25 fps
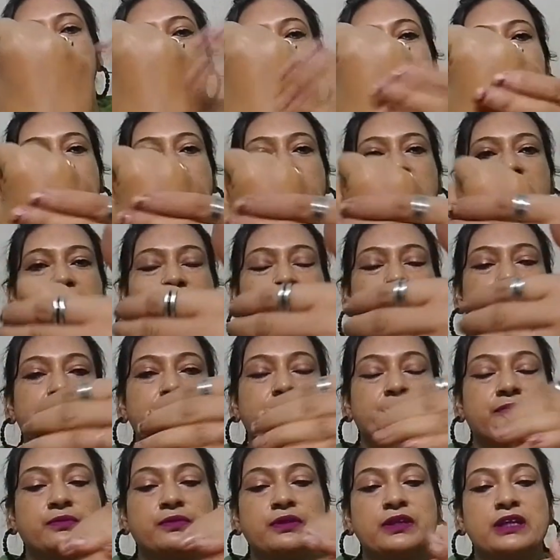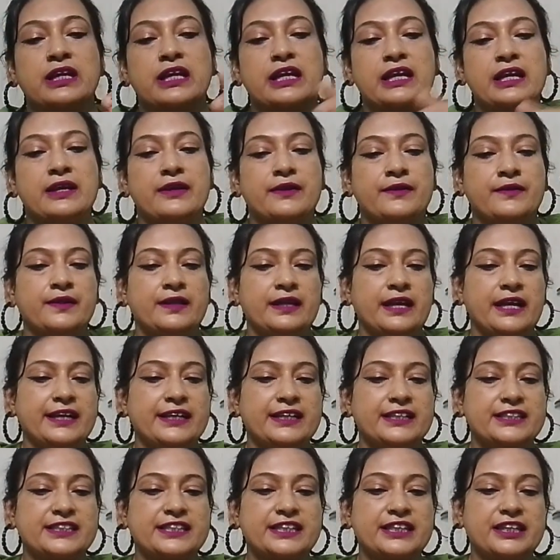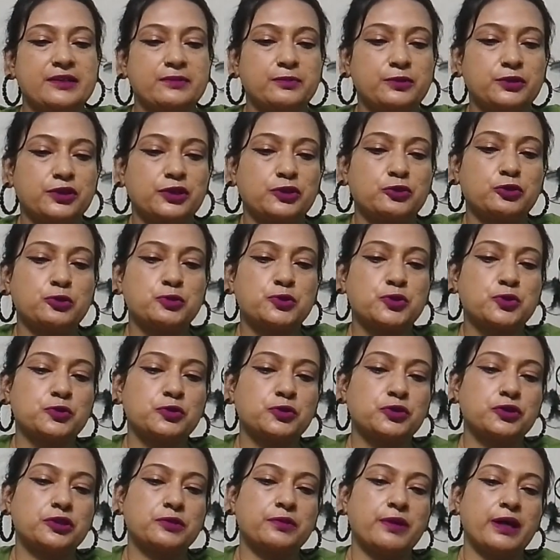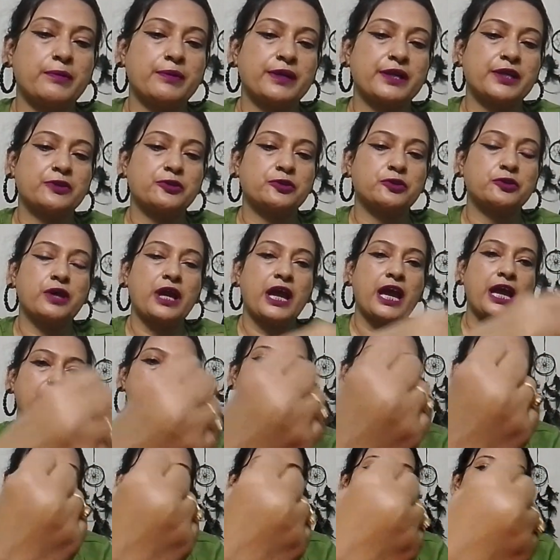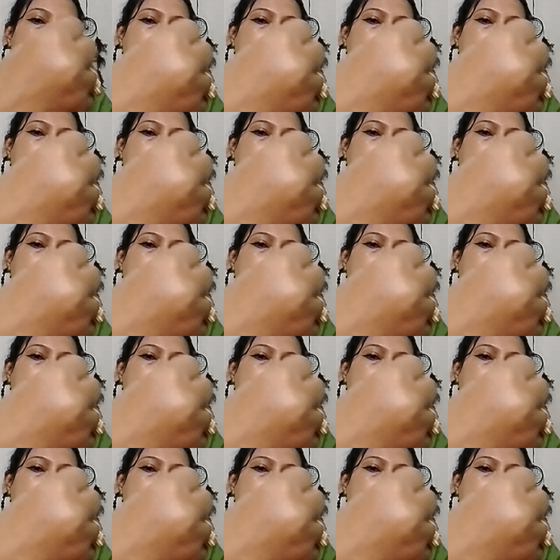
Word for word: তার মানে এটা স্কিনের মধ্যে খুব সুন্দরভাবে কিন্তু অ্যাবজর্ব